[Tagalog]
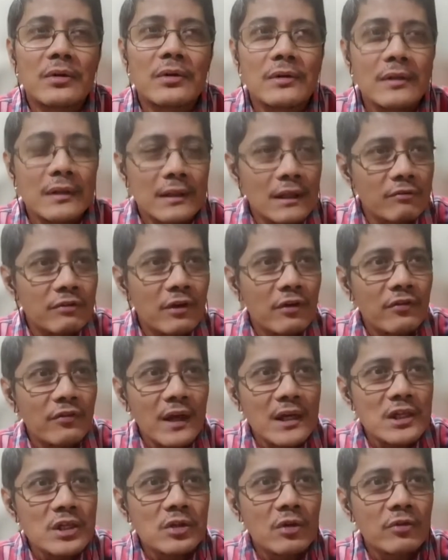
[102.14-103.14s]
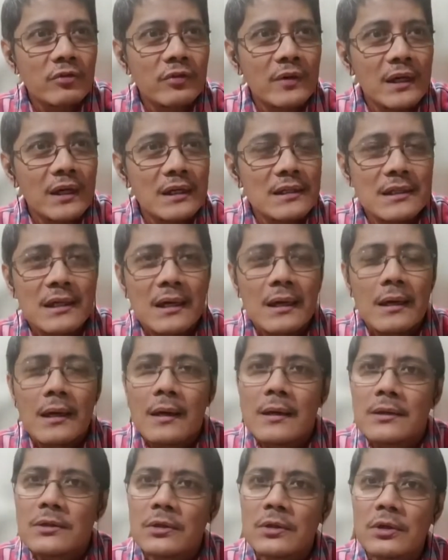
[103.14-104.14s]
nagfe face to face
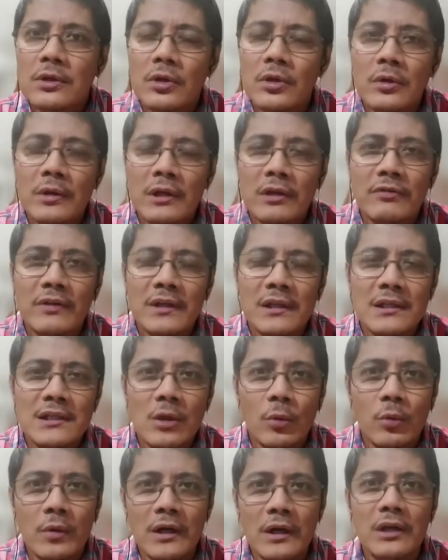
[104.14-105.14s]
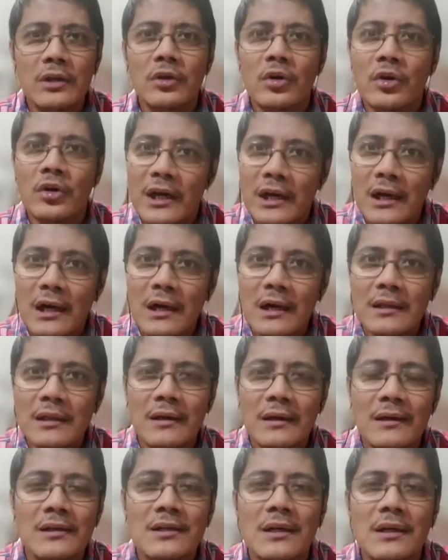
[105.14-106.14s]
so you know even sa work no kailangan ng
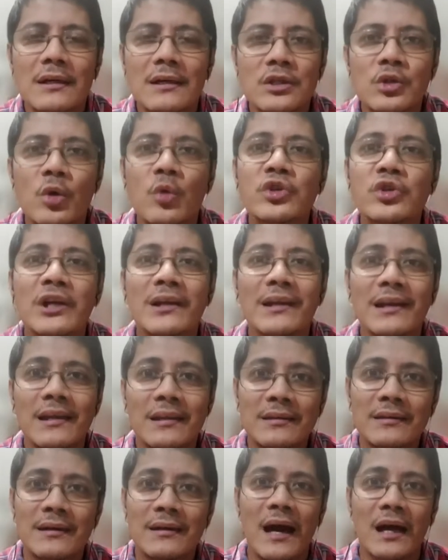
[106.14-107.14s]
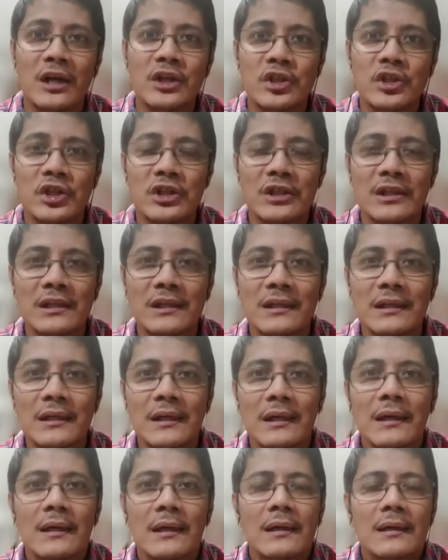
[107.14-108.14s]
social interaction eh
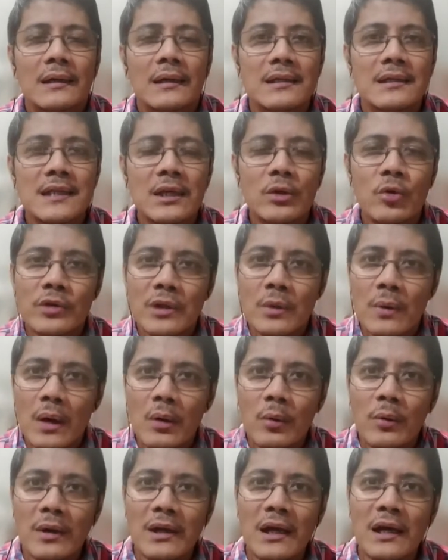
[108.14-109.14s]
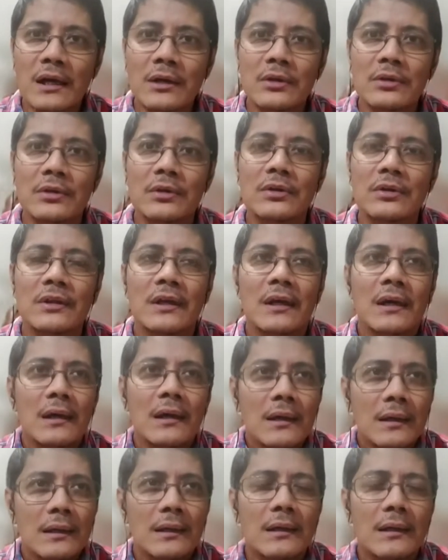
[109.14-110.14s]
kasi kung nawawala yun
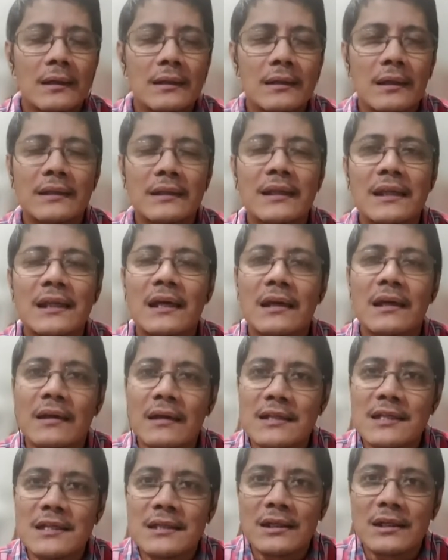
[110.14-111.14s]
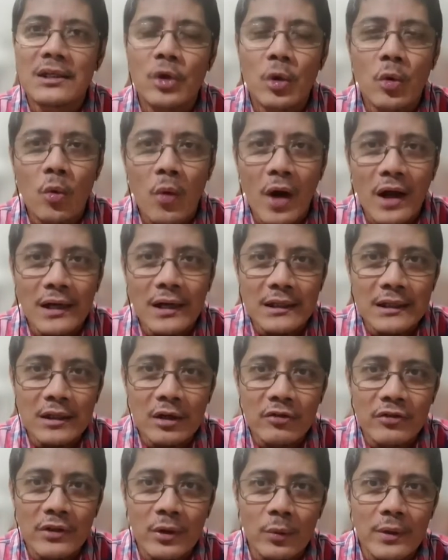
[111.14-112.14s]
uh, nagde-decrease rin yung quality of
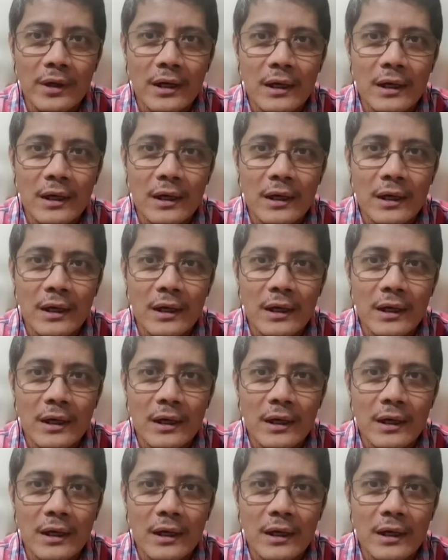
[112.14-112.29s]
the work